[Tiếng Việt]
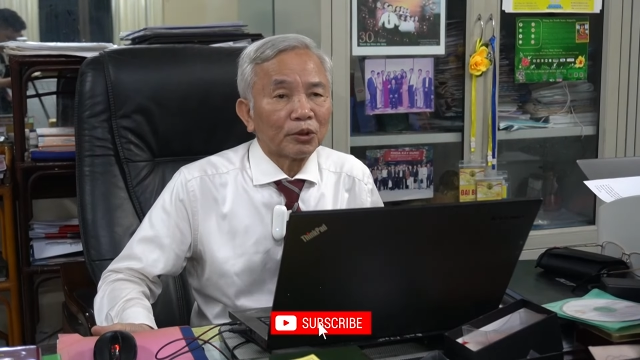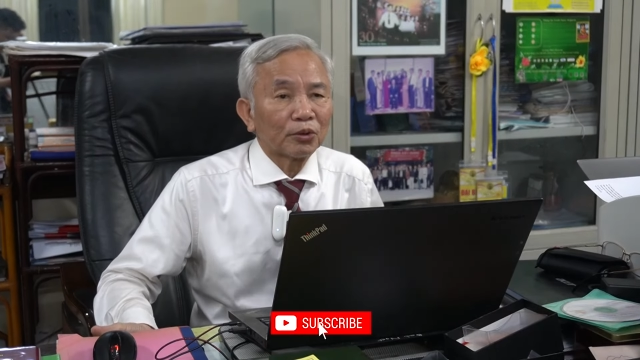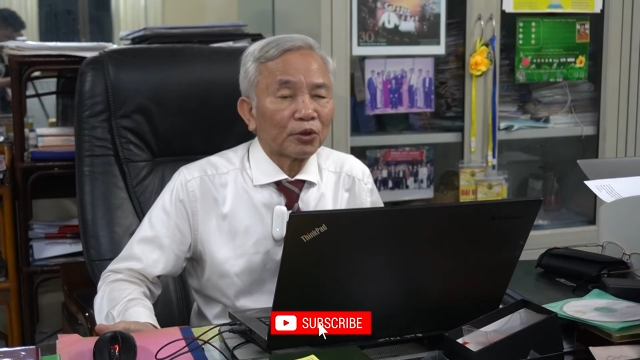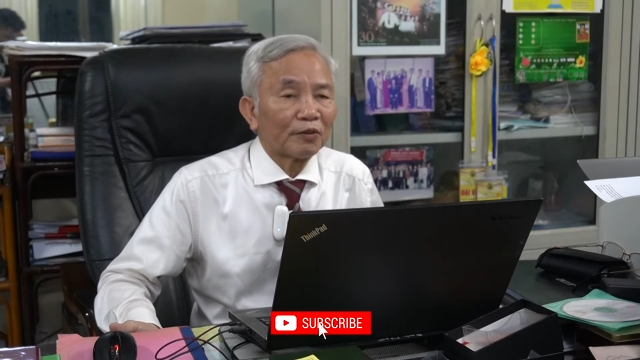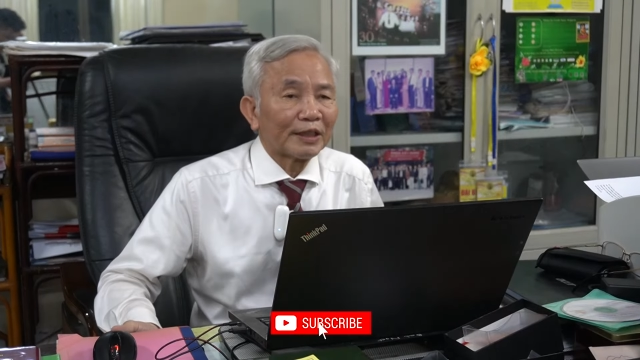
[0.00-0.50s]

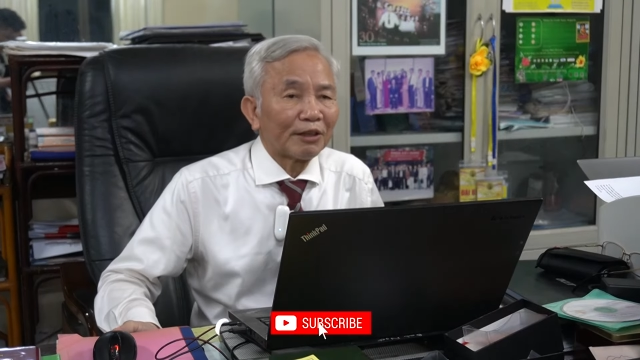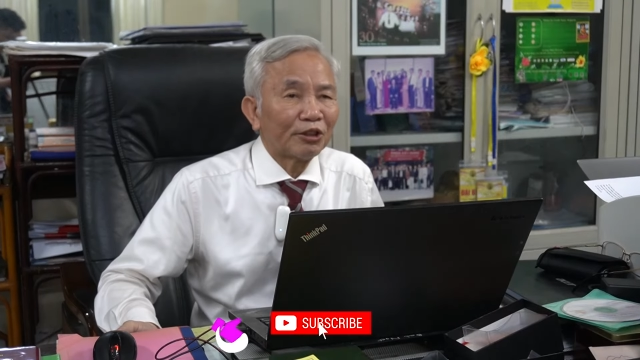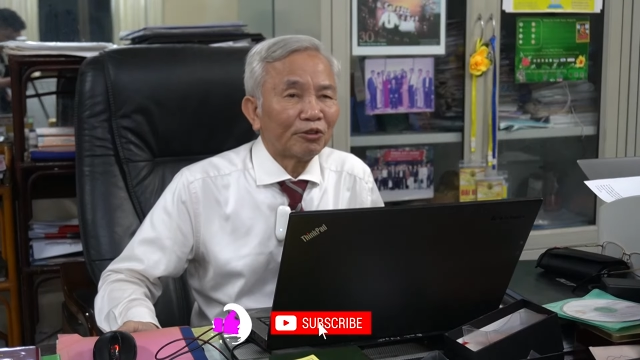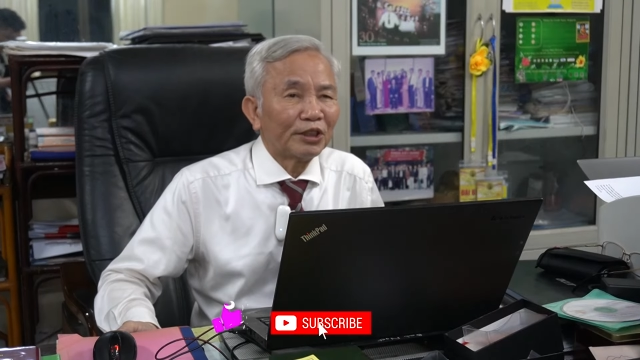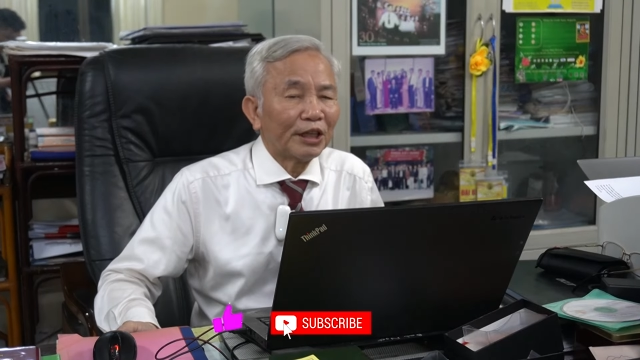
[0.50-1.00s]
chúng tôi phải giao
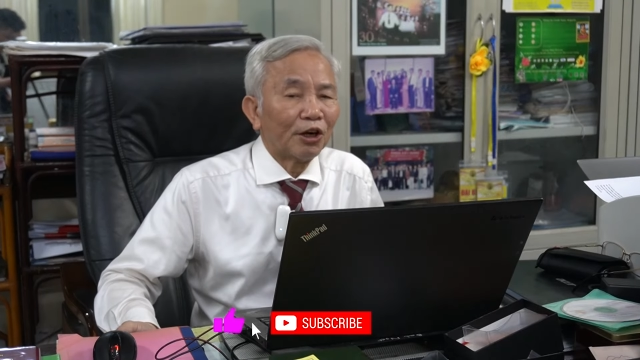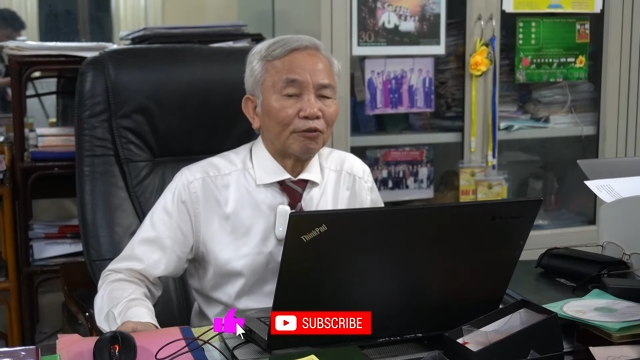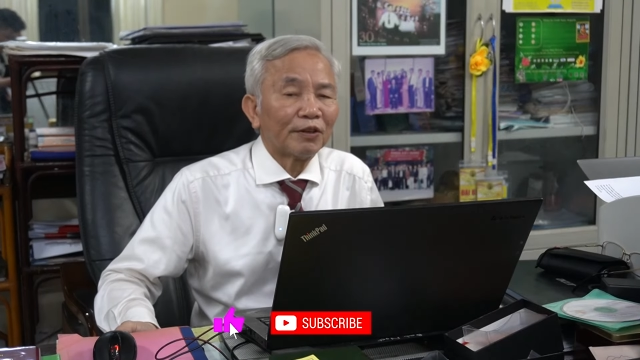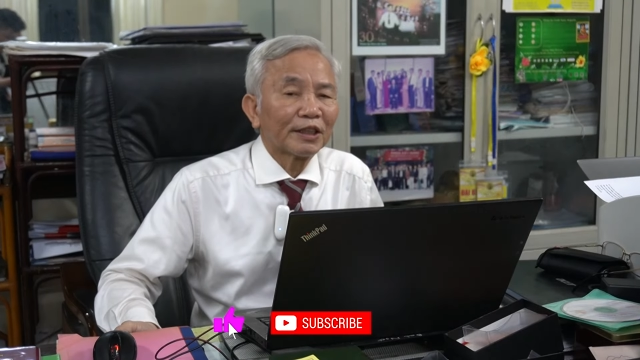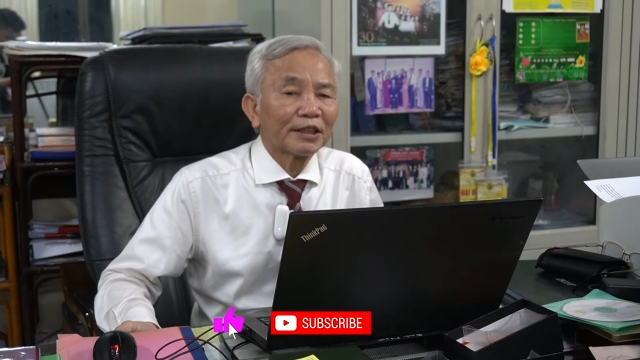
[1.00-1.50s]
lưu nhiều
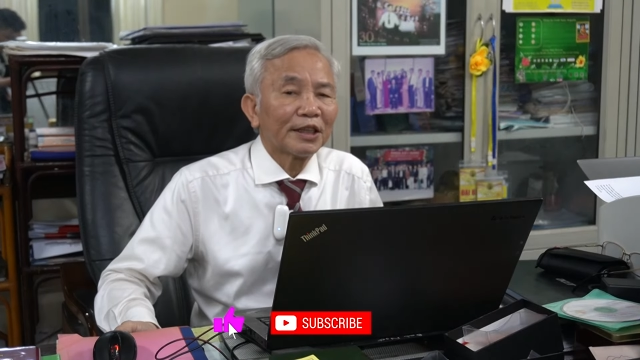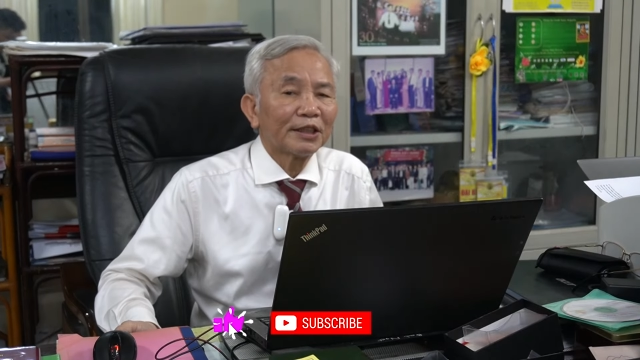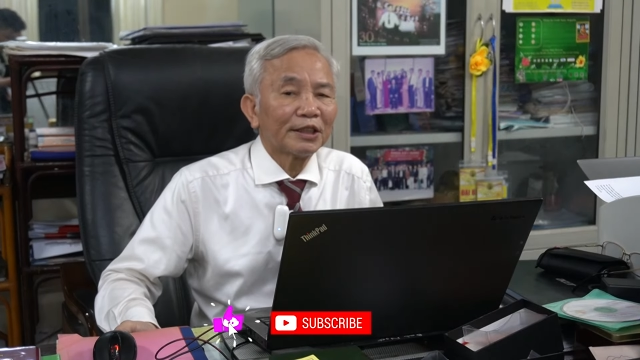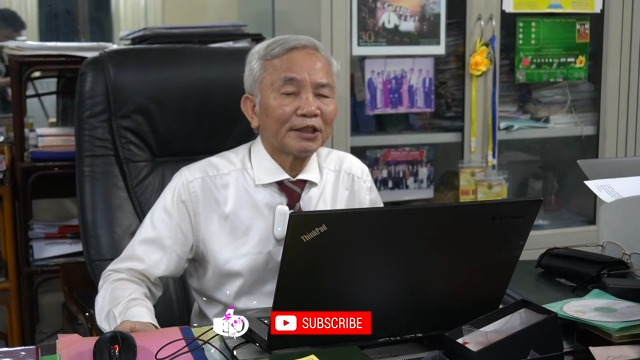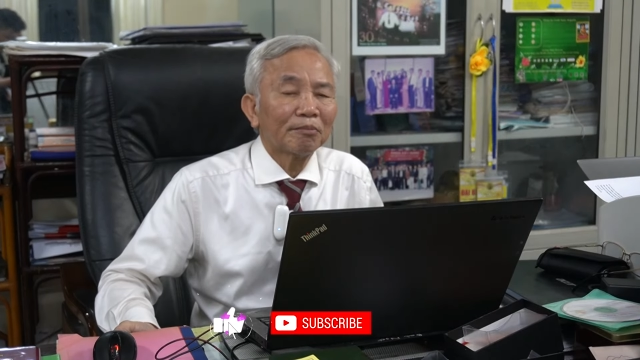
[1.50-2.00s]
với cái thế
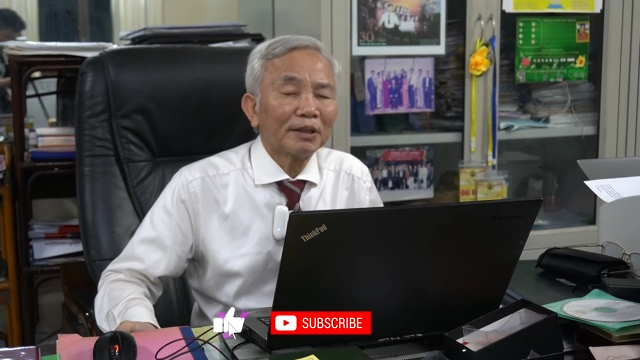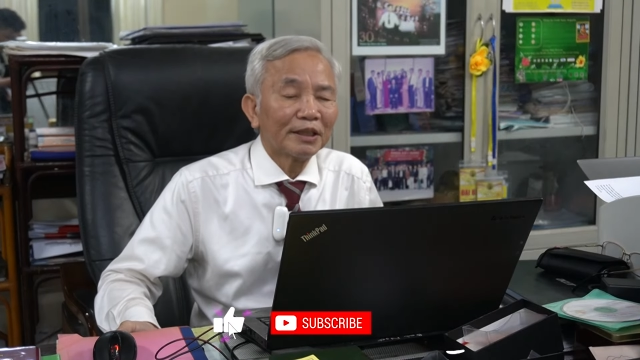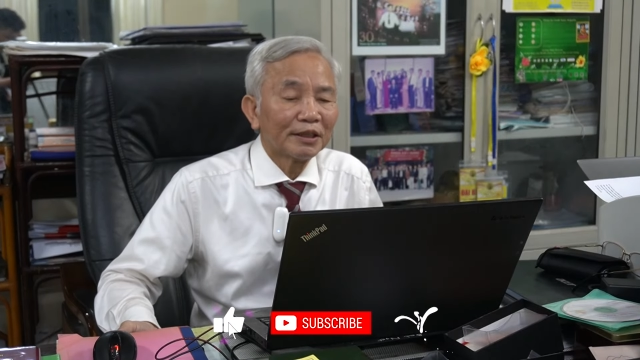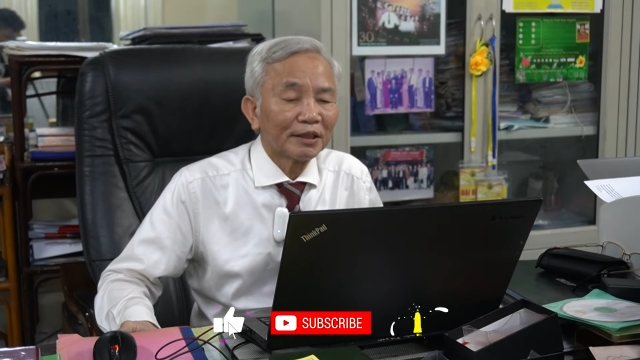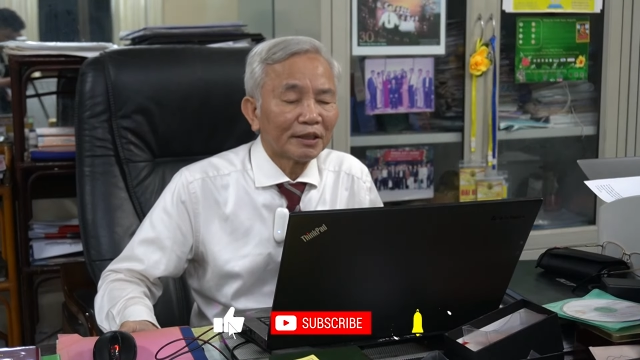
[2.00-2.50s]
giới tâm linh